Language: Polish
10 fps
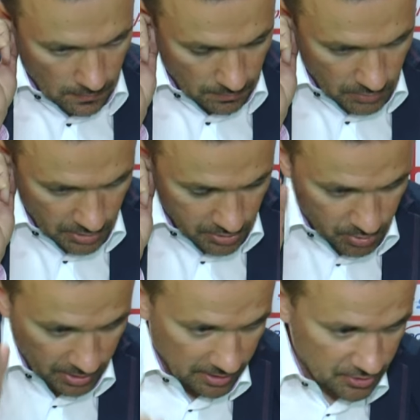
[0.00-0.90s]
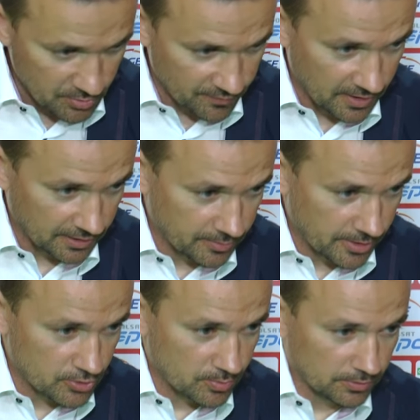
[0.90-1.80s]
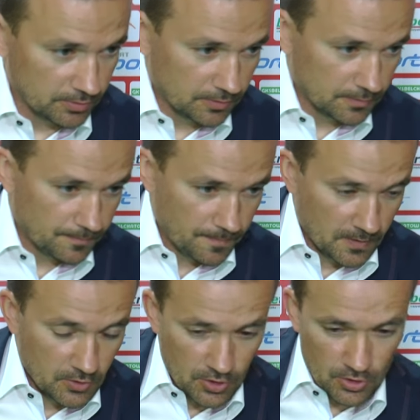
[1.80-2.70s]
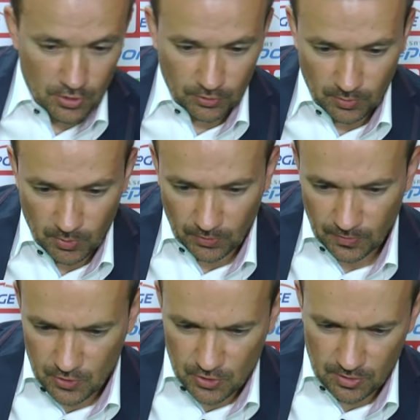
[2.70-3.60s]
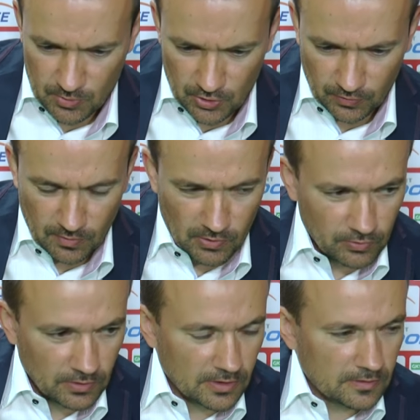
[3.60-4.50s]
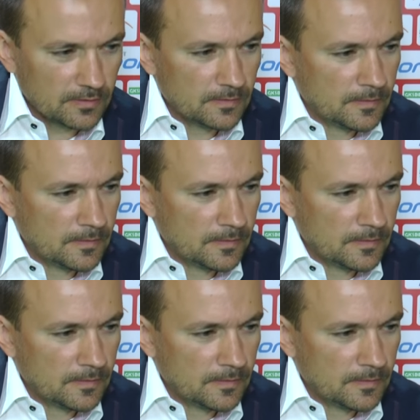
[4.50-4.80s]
Myślę, że przegraliśmy wygrany mecz, bo do tej 65 czy 70 minuty, kiedy y,